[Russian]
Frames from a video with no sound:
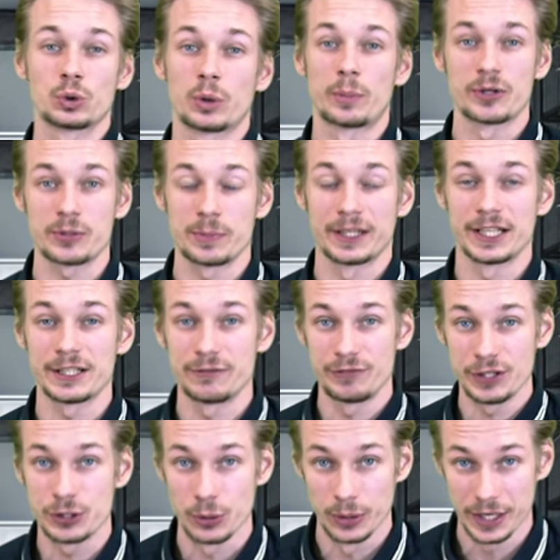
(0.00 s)
удобнее смотреть
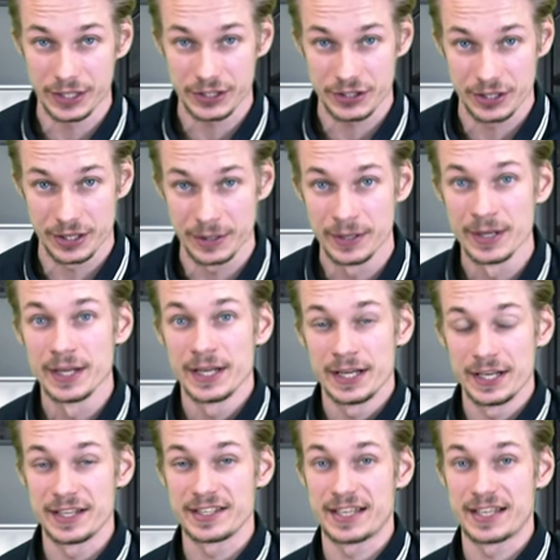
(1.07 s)
видеолекции и